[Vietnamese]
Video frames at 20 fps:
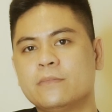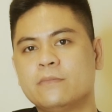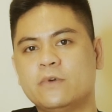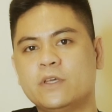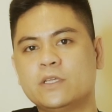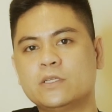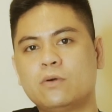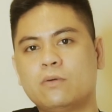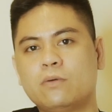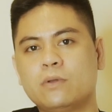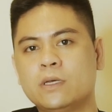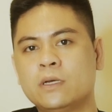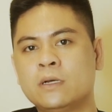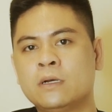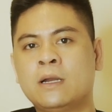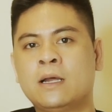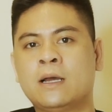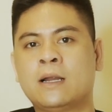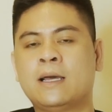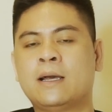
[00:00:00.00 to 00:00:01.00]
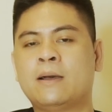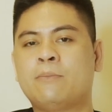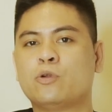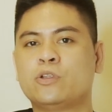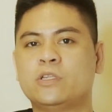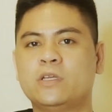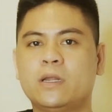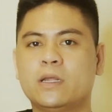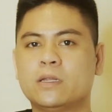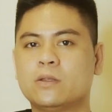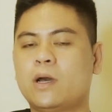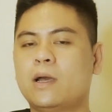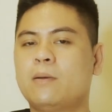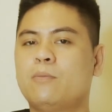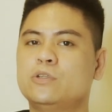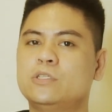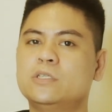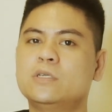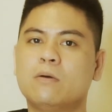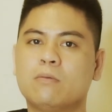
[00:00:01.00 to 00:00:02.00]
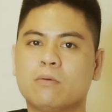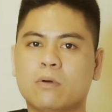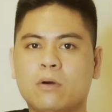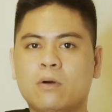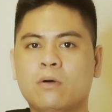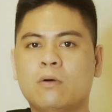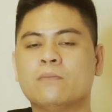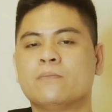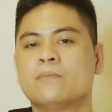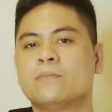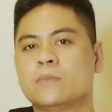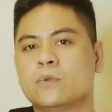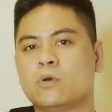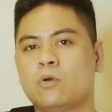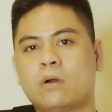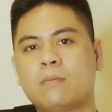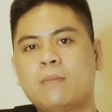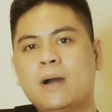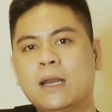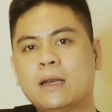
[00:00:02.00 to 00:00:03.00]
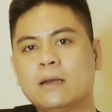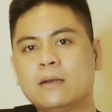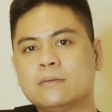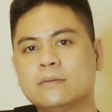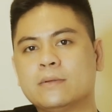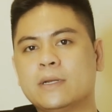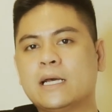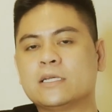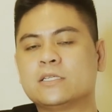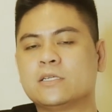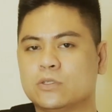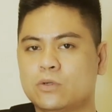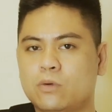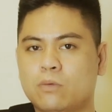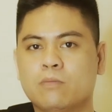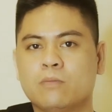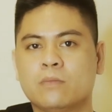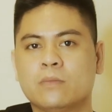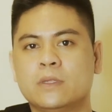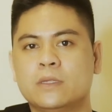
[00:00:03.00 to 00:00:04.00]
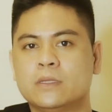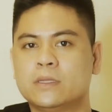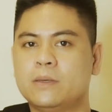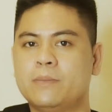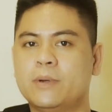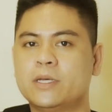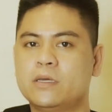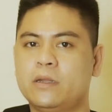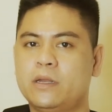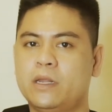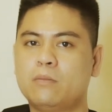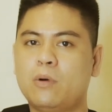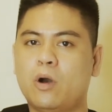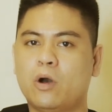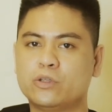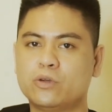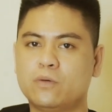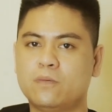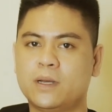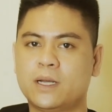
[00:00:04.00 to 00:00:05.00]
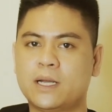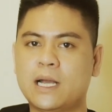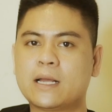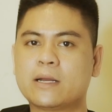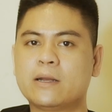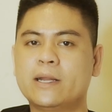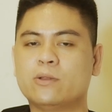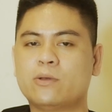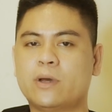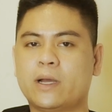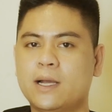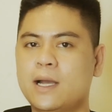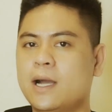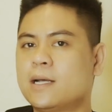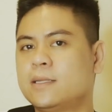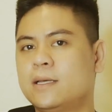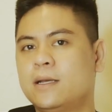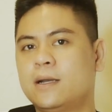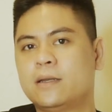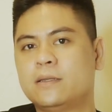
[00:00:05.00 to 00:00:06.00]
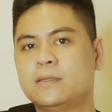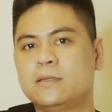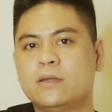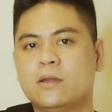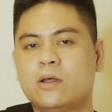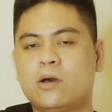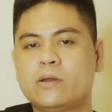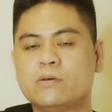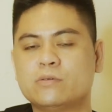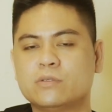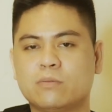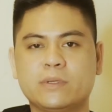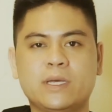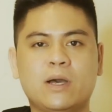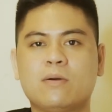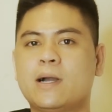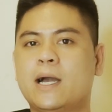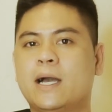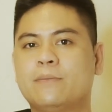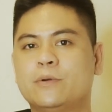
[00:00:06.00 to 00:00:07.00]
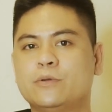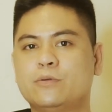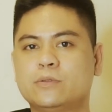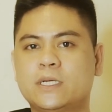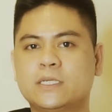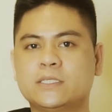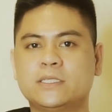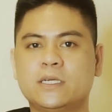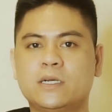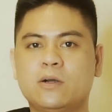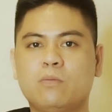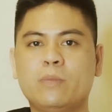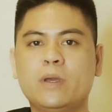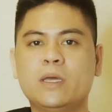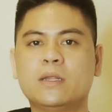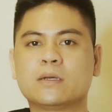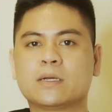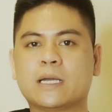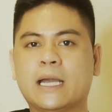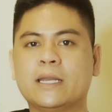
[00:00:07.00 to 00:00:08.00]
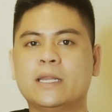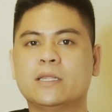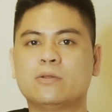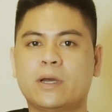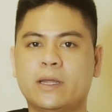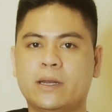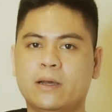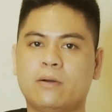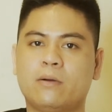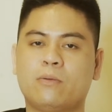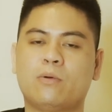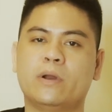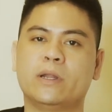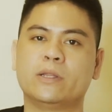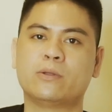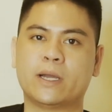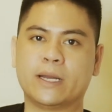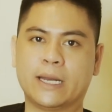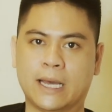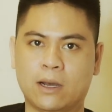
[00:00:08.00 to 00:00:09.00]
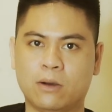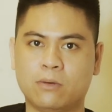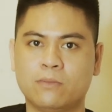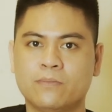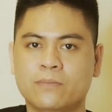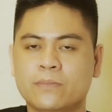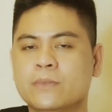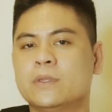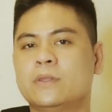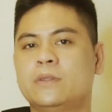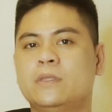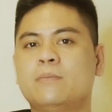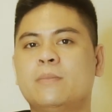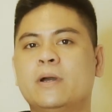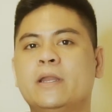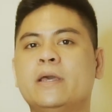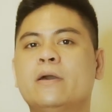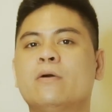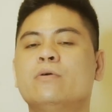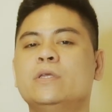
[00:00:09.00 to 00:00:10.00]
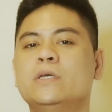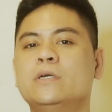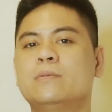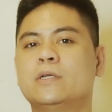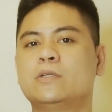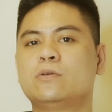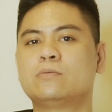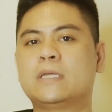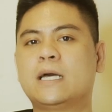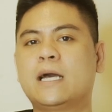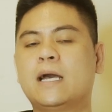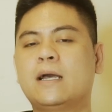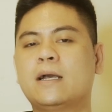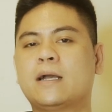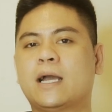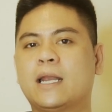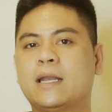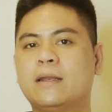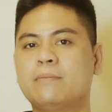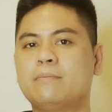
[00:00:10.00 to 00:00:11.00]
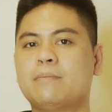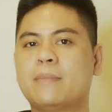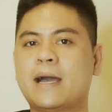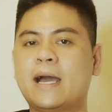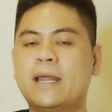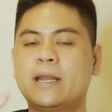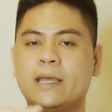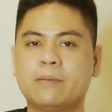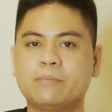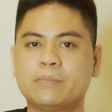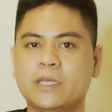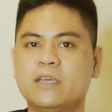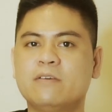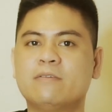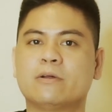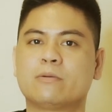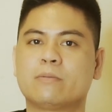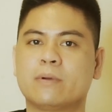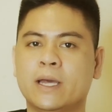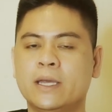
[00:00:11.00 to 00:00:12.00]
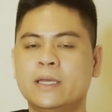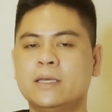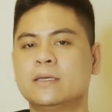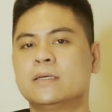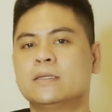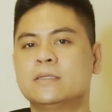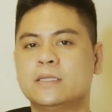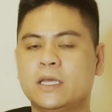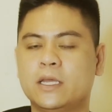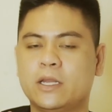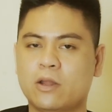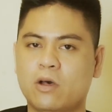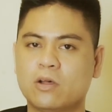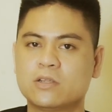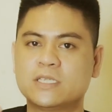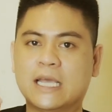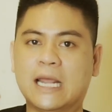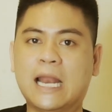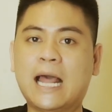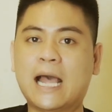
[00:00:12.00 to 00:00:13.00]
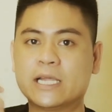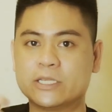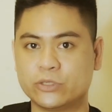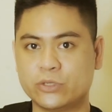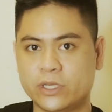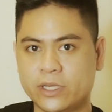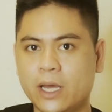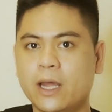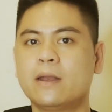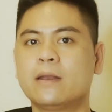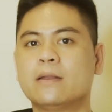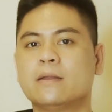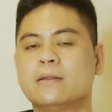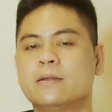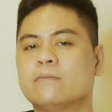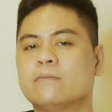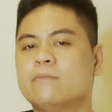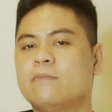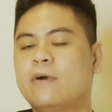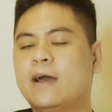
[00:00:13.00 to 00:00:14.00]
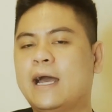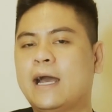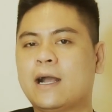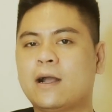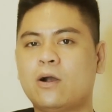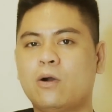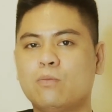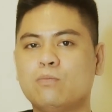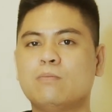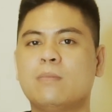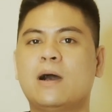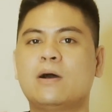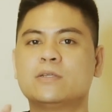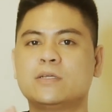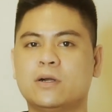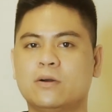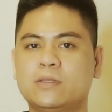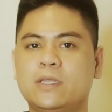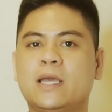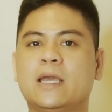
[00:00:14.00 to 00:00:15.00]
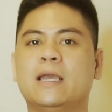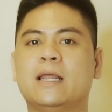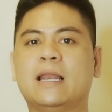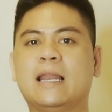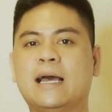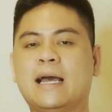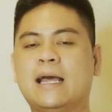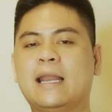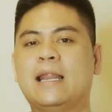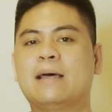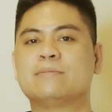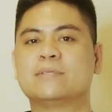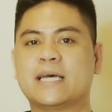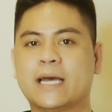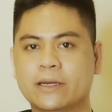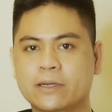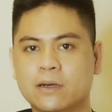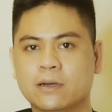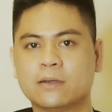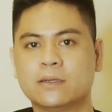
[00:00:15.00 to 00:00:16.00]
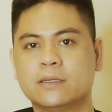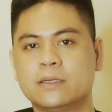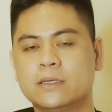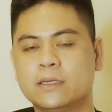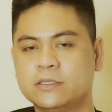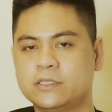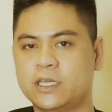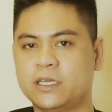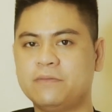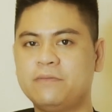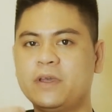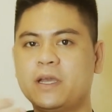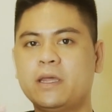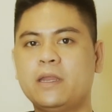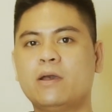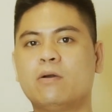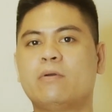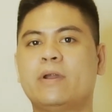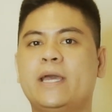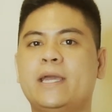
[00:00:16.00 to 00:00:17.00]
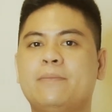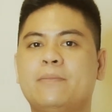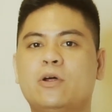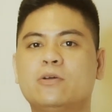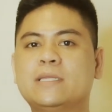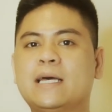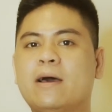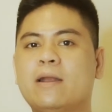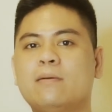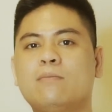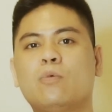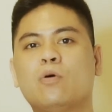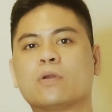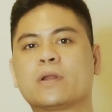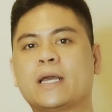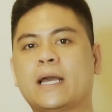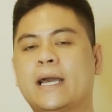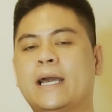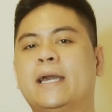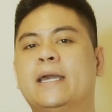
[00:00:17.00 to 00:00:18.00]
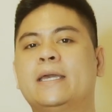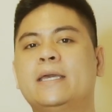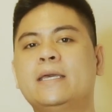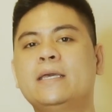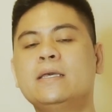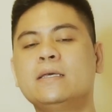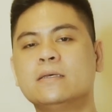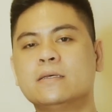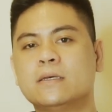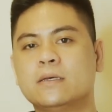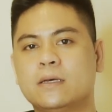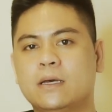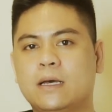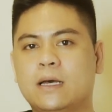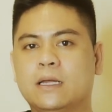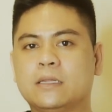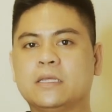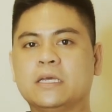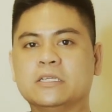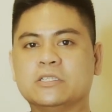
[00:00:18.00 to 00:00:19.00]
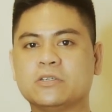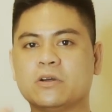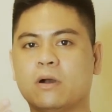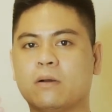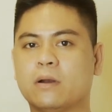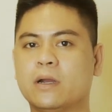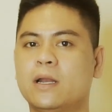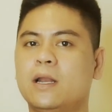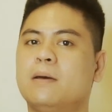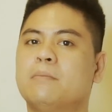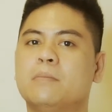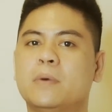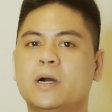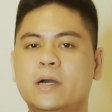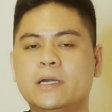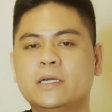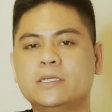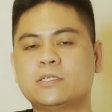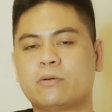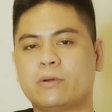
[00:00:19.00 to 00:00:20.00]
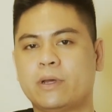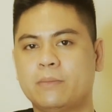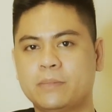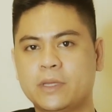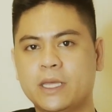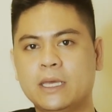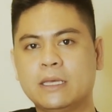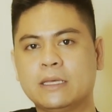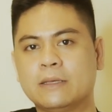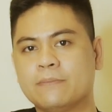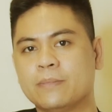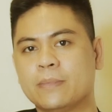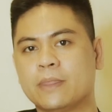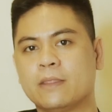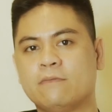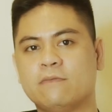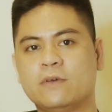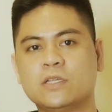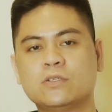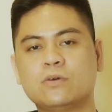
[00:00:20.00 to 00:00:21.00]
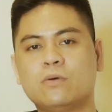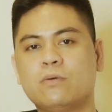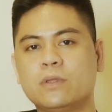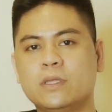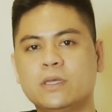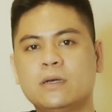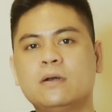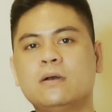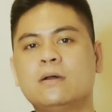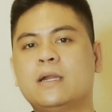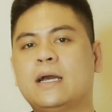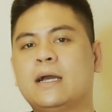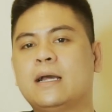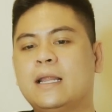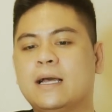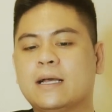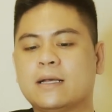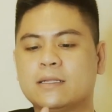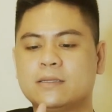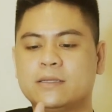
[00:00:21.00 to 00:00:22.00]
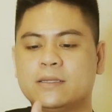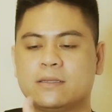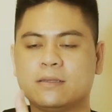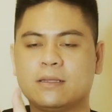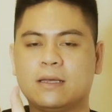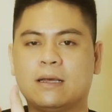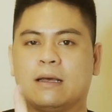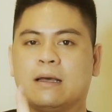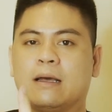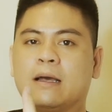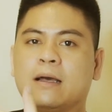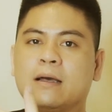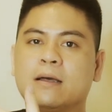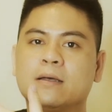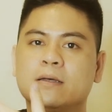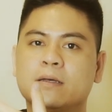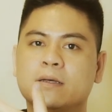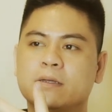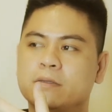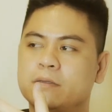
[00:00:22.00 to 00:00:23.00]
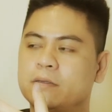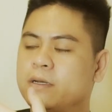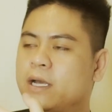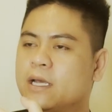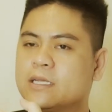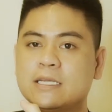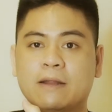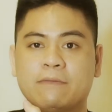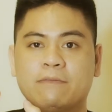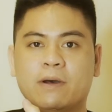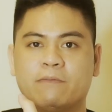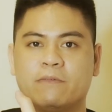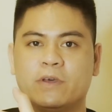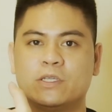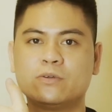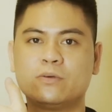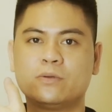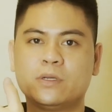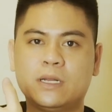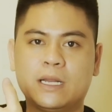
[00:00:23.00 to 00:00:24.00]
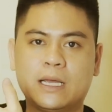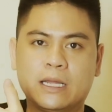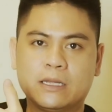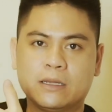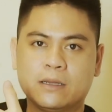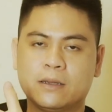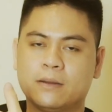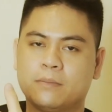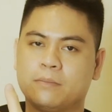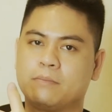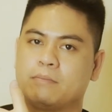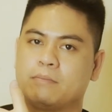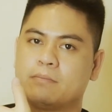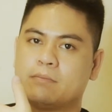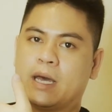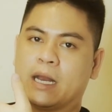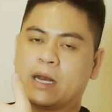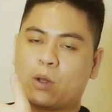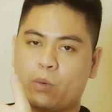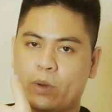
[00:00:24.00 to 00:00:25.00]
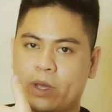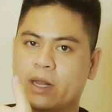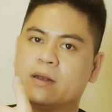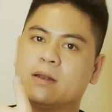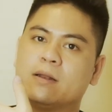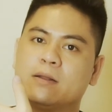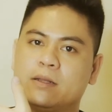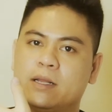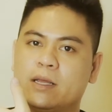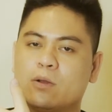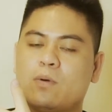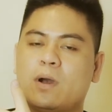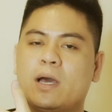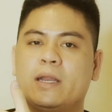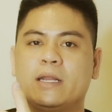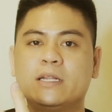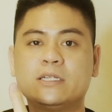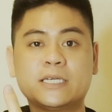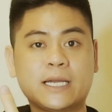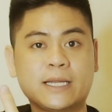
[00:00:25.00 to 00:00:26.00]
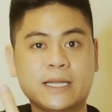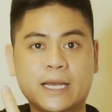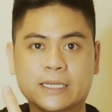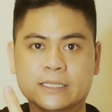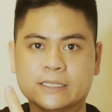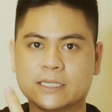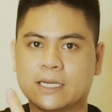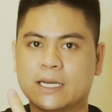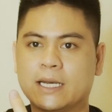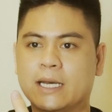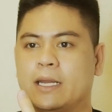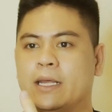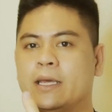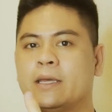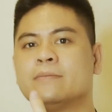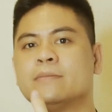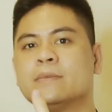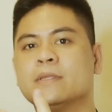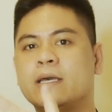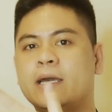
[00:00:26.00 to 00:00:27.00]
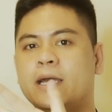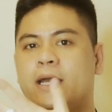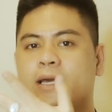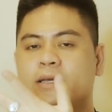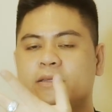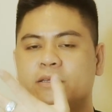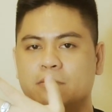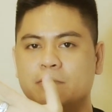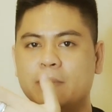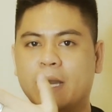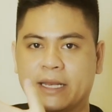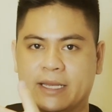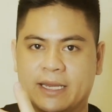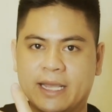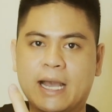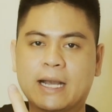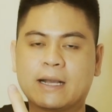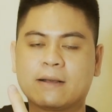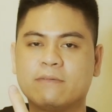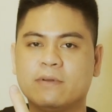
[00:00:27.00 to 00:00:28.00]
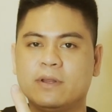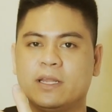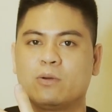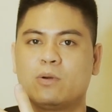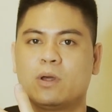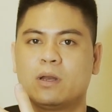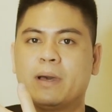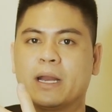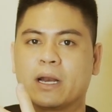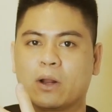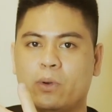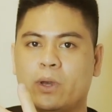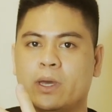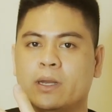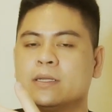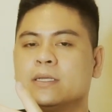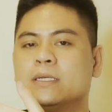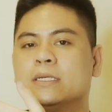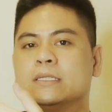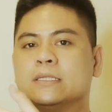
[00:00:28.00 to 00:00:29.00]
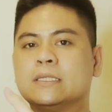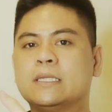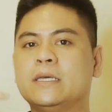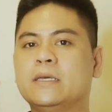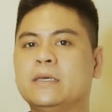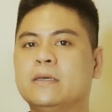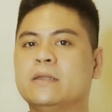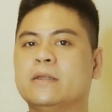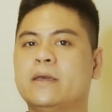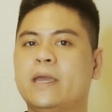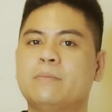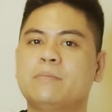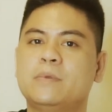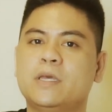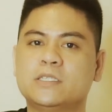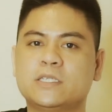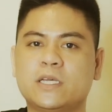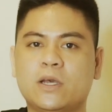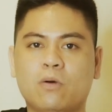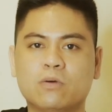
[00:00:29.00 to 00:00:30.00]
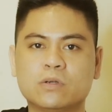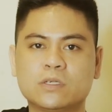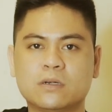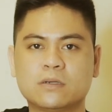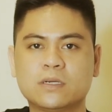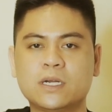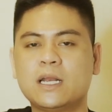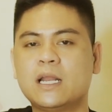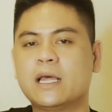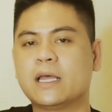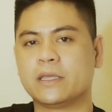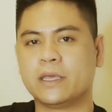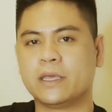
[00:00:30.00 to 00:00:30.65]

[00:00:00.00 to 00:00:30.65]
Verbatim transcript: ví dụ như rằng là, một chiếc điện thoại một chiếc đồng hồ của các bạn đang sử dụng thì bây giờ nếu bỏ chung với các điện thoại khác thì gần như nó đều giống nhau cả và chúng ta sẽ không biết được cái điện thoại nào của điện thoại nào nhưng mà nếu như mà chúng ta gắn mã NFT vào trong đấy thì nó sẽ là duy nhất và không bao giờ có thể là làm giả được chính vì cái điều này mà nó tạo ra một cái à, thị trường rất là mới trong NFT ví dụ như rằng là à, những cái sản phẩm ví dụ như là bản quyền liên quan đến tranh ảnh chẳng hạn này hay là những bản nhạc liên quan đến bản quyền thì NFT sẽ hỗ trợ rất là